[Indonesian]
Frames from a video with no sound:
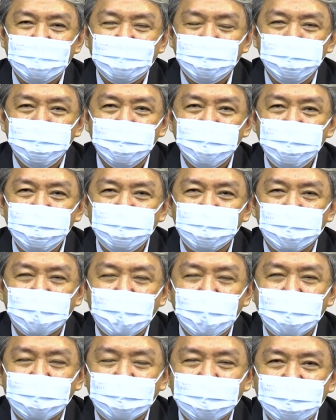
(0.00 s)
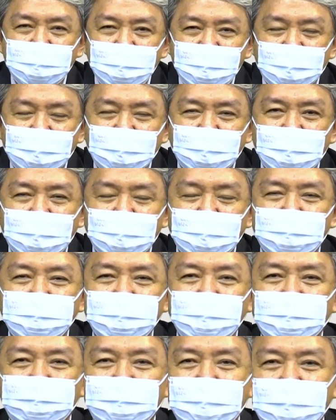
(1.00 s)
menyukai kehendak Allah dalam
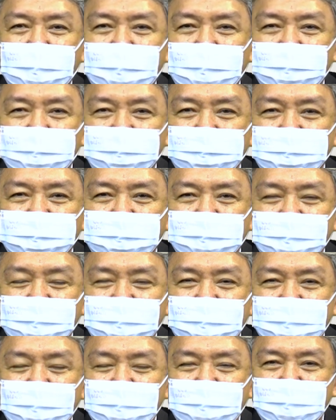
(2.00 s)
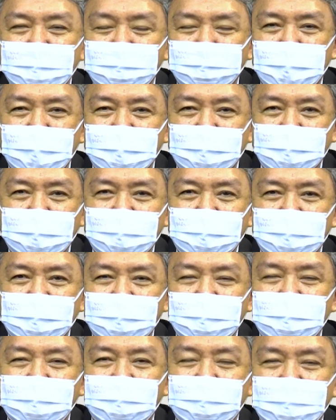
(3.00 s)
hidup kita,
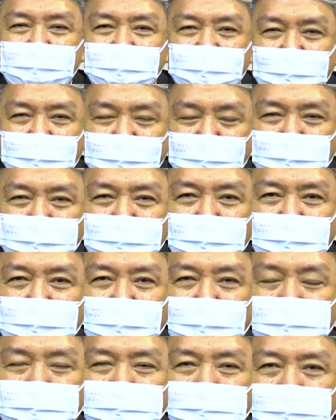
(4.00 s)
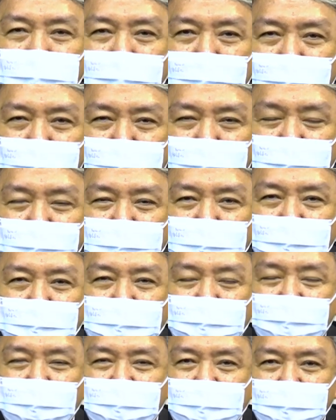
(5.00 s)
maka hidup kita penuh
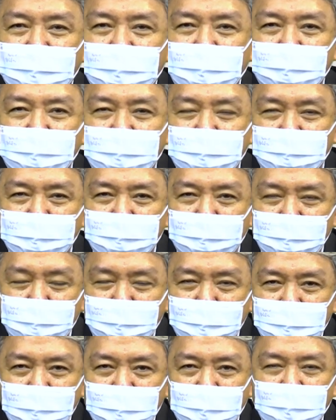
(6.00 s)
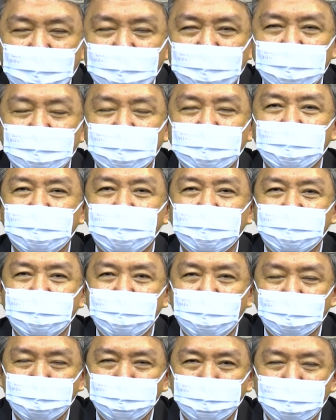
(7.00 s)
dengan nilai
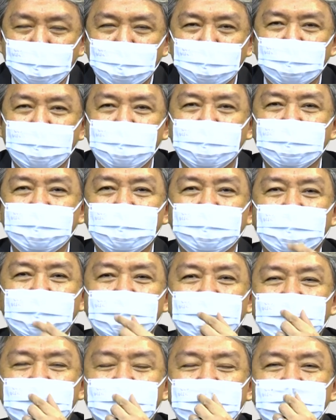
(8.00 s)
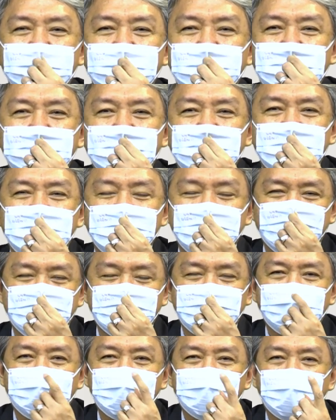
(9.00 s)
dan makna yang kekal.
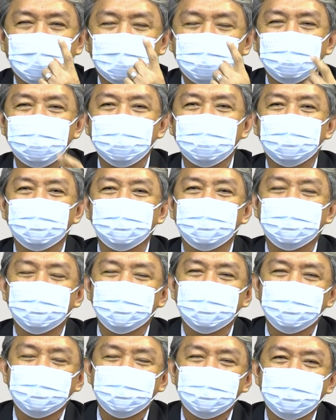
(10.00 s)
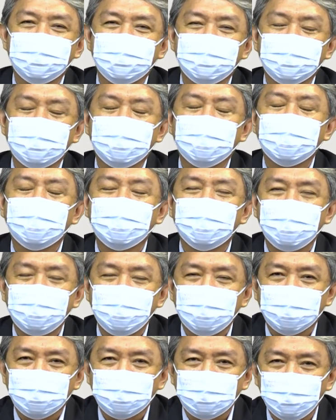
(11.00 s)
Karena itu
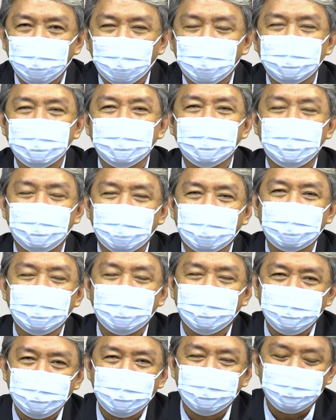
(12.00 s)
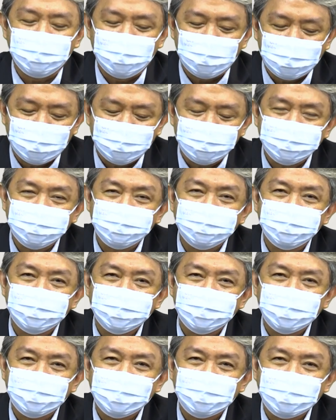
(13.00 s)
yang Tuhan kehendaki dalam hidup kita.
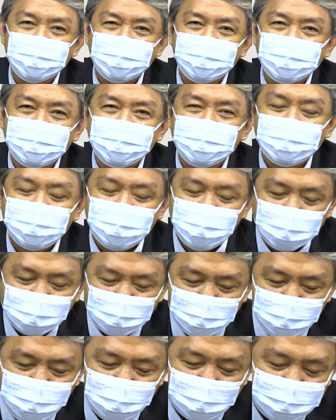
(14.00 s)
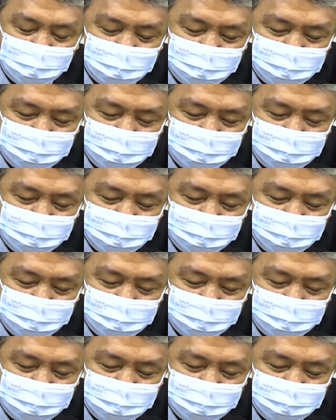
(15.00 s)
Yang kedua,